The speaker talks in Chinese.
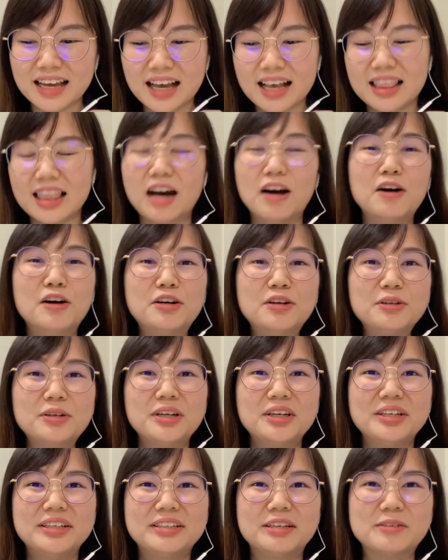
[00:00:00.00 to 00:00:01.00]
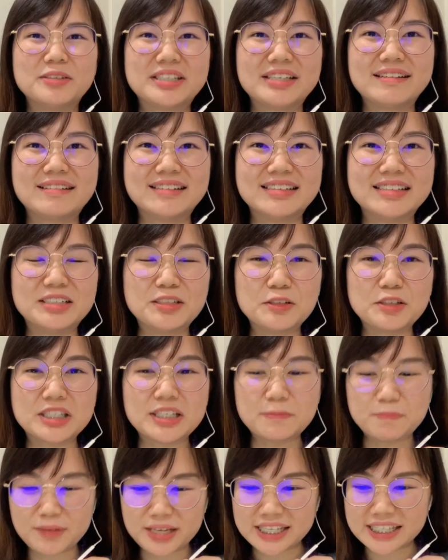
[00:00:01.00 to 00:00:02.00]
然后有些人就是
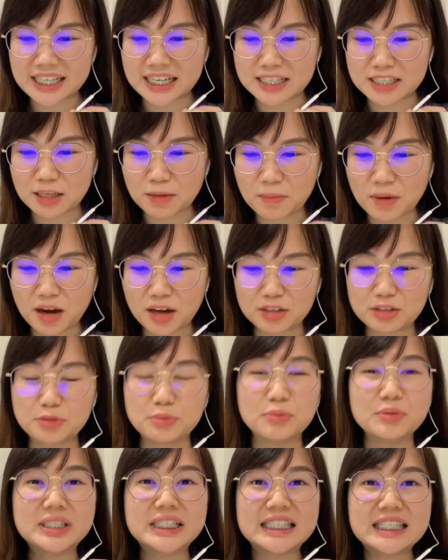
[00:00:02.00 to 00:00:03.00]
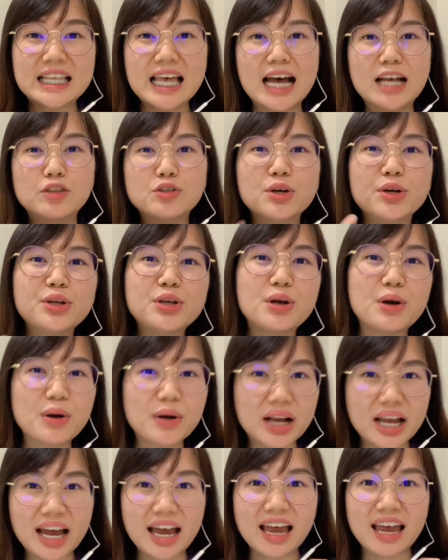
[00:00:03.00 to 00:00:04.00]
变成什么厨师啊，做
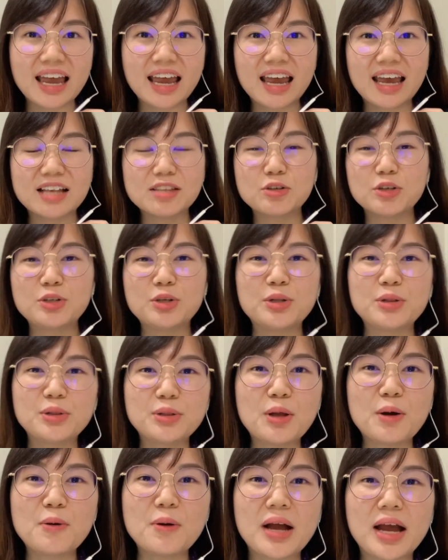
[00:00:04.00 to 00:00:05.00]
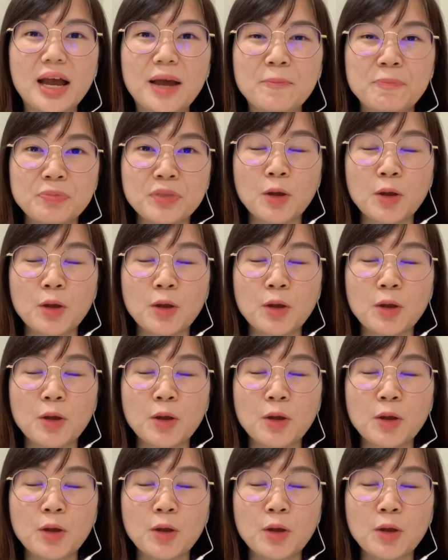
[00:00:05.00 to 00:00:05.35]
yoga 做运动啊。